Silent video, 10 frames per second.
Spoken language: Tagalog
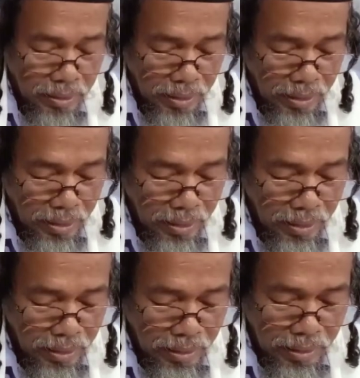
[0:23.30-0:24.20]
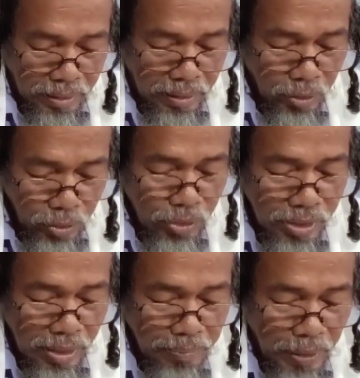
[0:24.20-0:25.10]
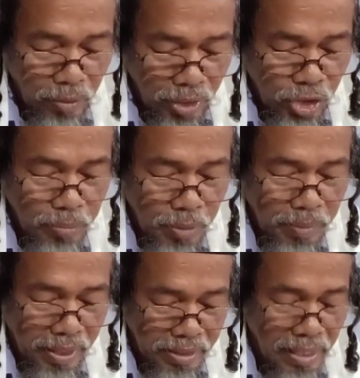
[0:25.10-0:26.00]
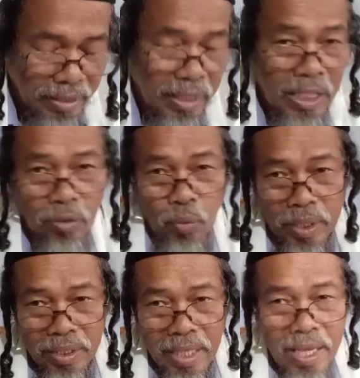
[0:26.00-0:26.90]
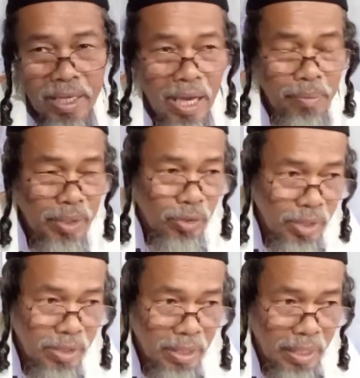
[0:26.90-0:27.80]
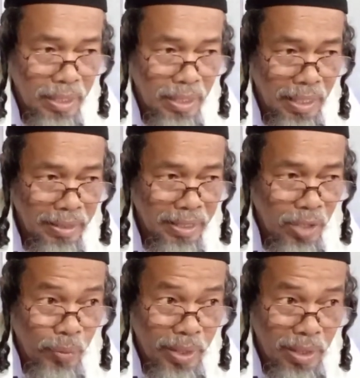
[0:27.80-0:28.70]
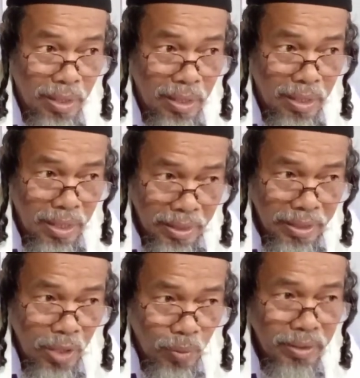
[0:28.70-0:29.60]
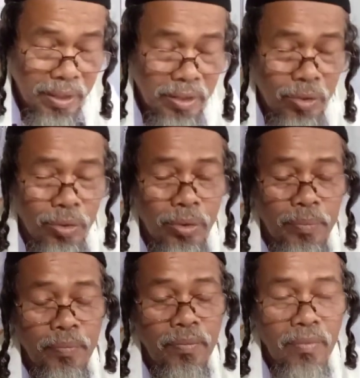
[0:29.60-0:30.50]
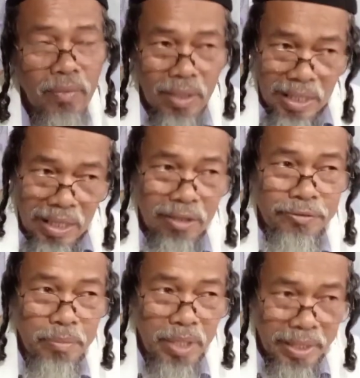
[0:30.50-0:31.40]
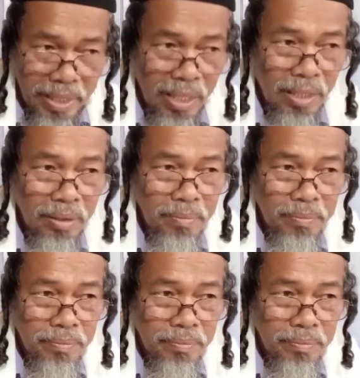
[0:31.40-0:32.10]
iniutos na ng panong Hashem sa mga Israel that, that when they come into Israel and they will uh, and they wanted to have a king